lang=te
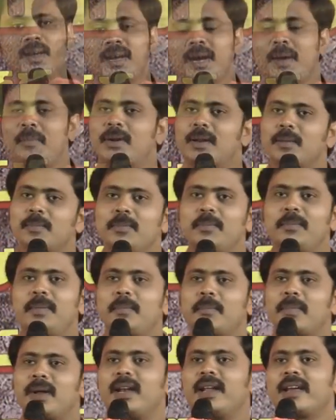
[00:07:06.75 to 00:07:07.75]
కాబట్టి
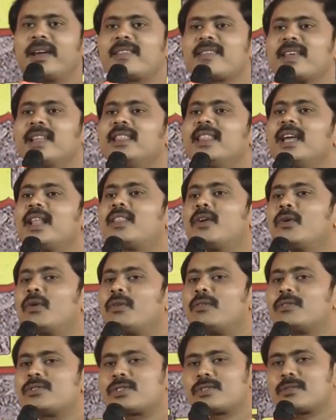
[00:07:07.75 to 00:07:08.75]
మిమ్మల్ని ఇంకా
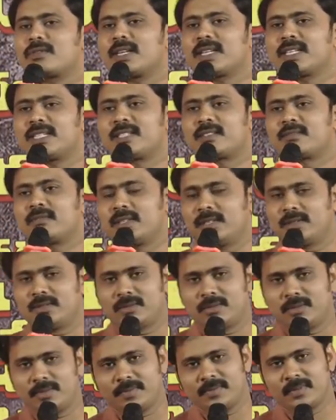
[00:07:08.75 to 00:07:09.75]
సందిగ్ధంలో ఉంచడం నాకు ఇష్టం
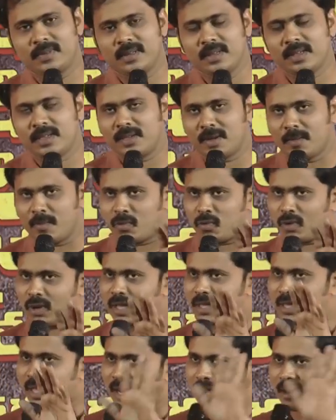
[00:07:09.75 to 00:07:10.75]
లేదు
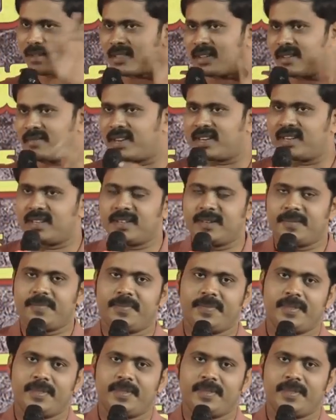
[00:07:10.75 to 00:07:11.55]
చెప్తున్నా జాగ్రత్తగా వినండి